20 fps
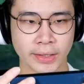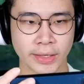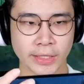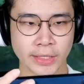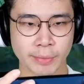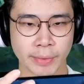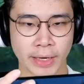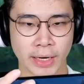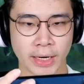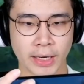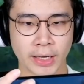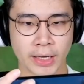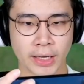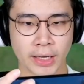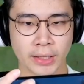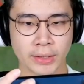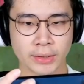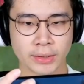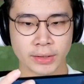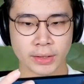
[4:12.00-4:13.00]
Esmeralda
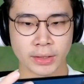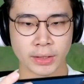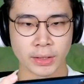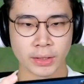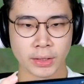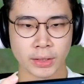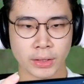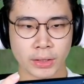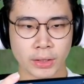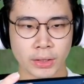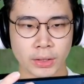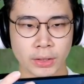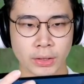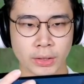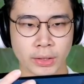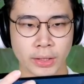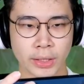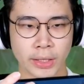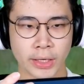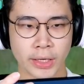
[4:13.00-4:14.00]
guys
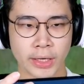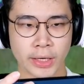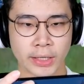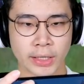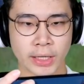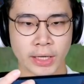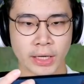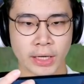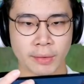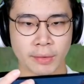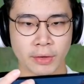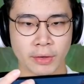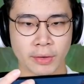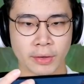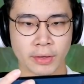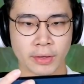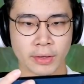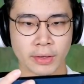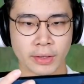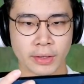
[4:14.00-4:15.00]
oke kita
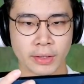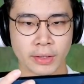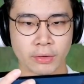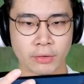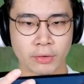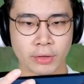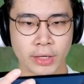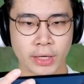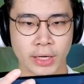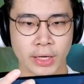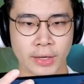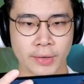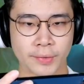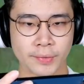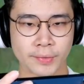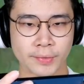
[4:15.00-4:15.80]
ini dulu ya